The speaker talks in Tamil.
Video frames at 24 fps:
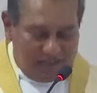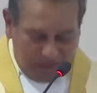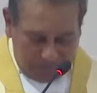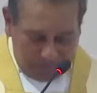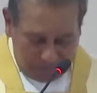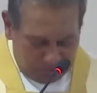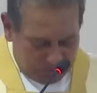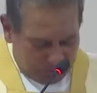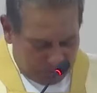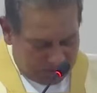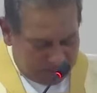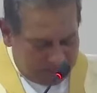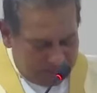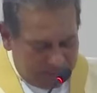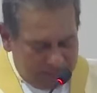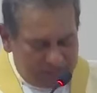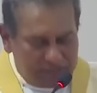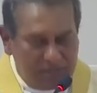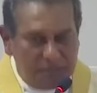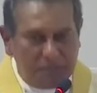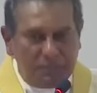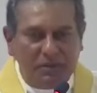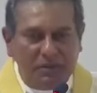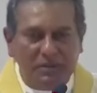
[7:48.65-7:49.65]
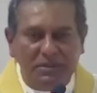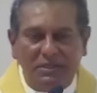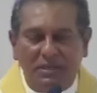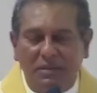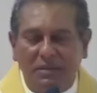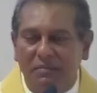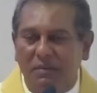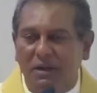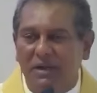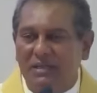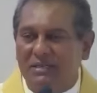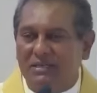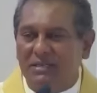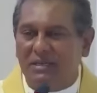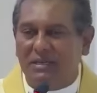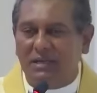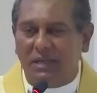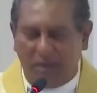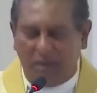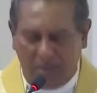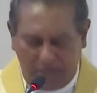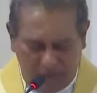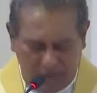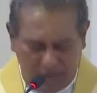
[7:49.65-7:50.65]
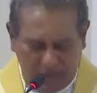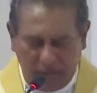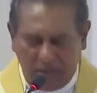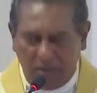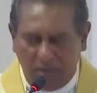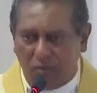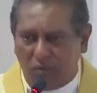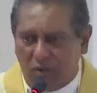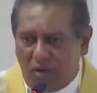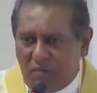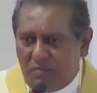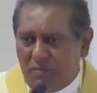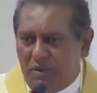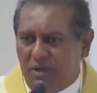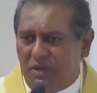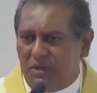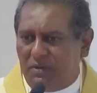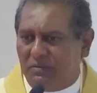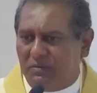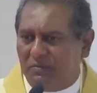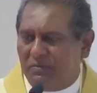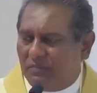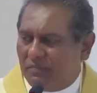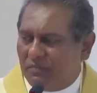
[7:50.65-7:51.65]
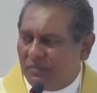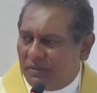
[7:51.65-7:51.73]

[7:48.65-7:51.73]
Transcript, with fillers: அப்போ ஒரு சிலசிலப்பு இருந்துச்சு என் மனசில் என் கையிலையும் உடம்புலையும்